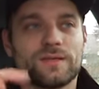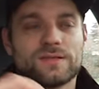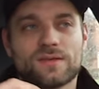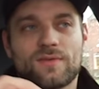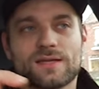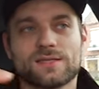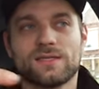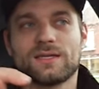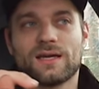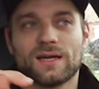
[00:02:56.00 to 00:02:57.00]
ist
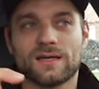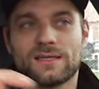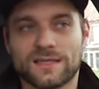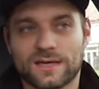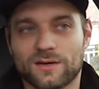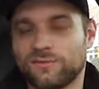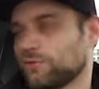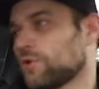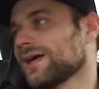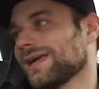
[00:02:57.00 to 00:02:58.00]
quasi der, der
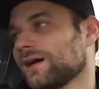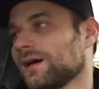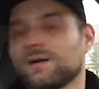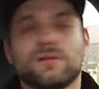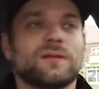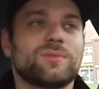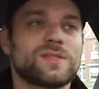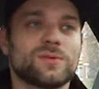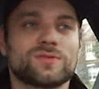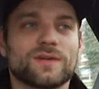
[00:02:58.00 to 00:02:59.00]
Vorgänger,
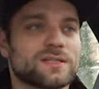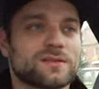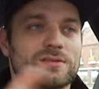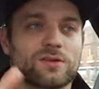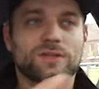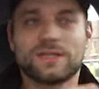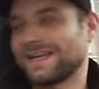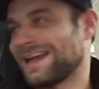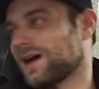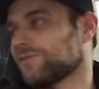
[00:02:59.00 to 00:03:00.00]
beziehungsweise, sorry,
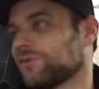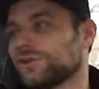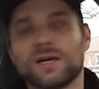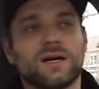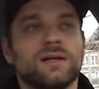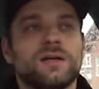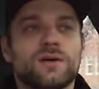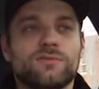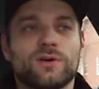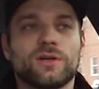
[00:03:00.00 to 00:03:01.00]
der Nachfolger
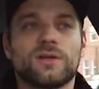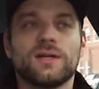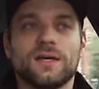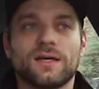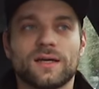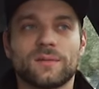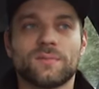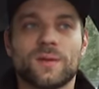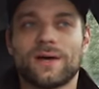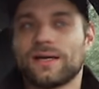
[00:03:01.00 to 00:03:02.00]
von
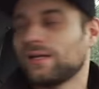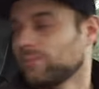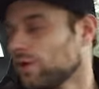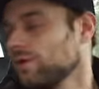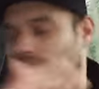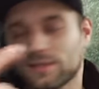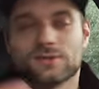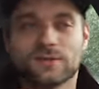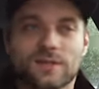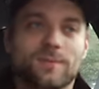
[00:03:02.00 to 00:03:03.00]
ähm, meiner Limo,
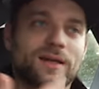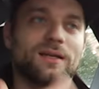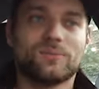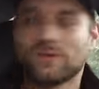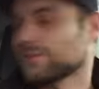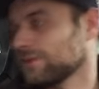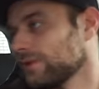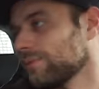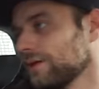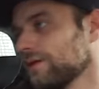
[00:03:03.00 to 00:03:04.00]
also nicht meiner Limo,
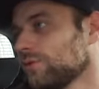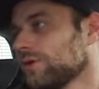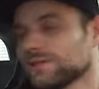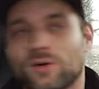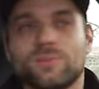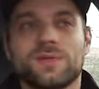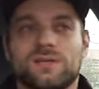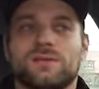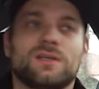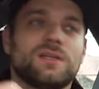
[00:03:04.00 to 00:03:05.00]
sondern meine Limo
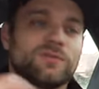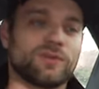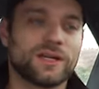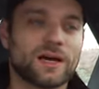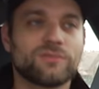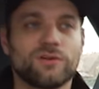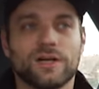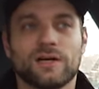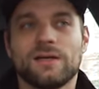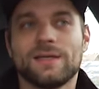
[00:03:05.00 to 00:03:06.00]
Kombi, hier von der
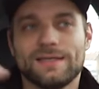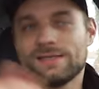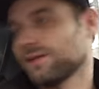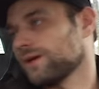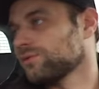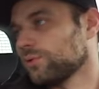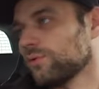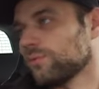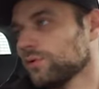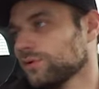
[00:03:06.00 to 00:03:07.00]
Nachfolger. Ist kein
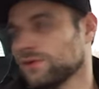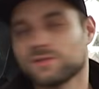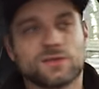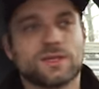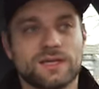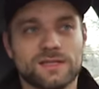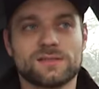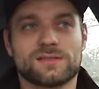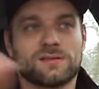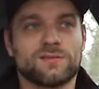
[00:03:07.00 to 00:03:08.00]
Turbomotor, sondern
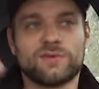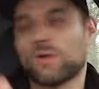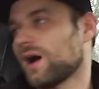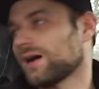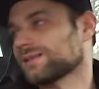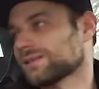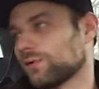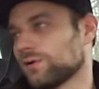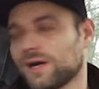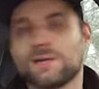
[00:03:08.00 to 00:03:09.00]
ist V8
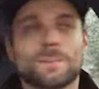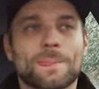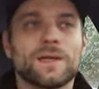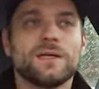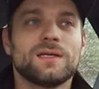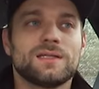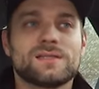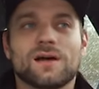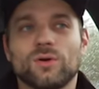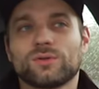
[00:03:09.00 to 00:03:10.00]
Sauger
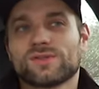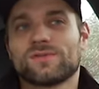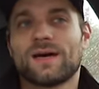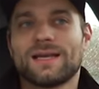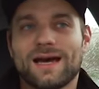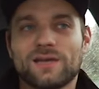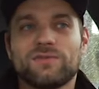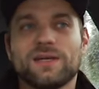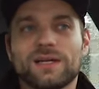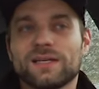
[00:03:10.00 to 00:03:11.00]
diese Autos waren
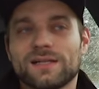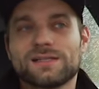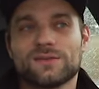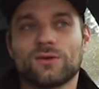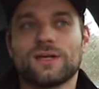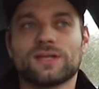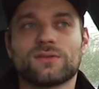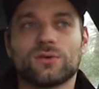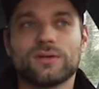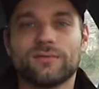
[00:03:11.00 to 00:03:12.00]
anfänglich, als sie noch
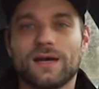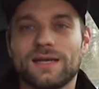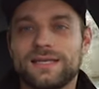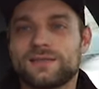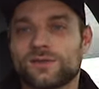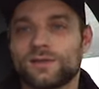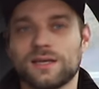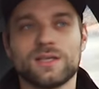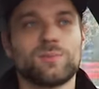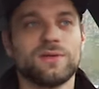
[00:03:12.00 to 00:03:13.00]
recht neu waren, nicht
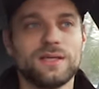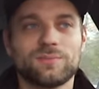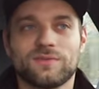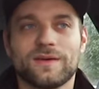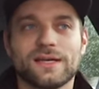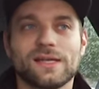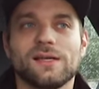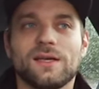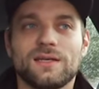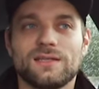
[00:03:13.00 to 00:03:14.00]
sonderlich beliebt, weil
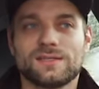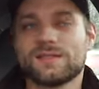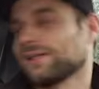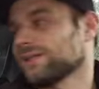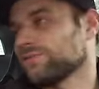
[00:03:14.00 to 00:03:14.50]
die sind halt